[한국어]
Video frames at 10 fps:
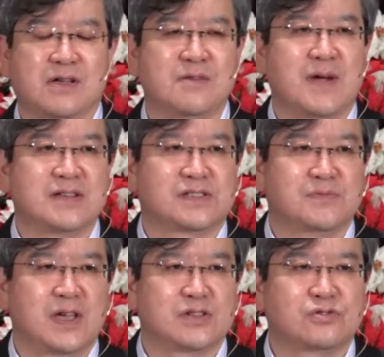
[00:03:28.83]
그
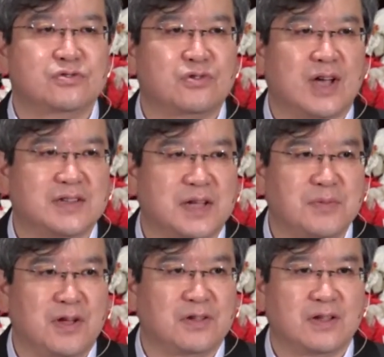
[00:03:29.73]
말씀에
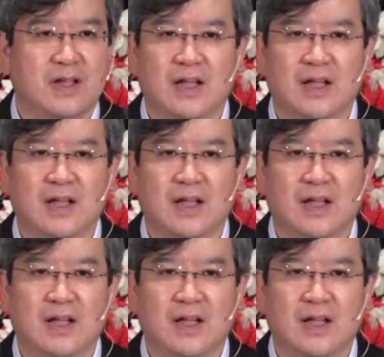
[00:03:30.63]
순종한다면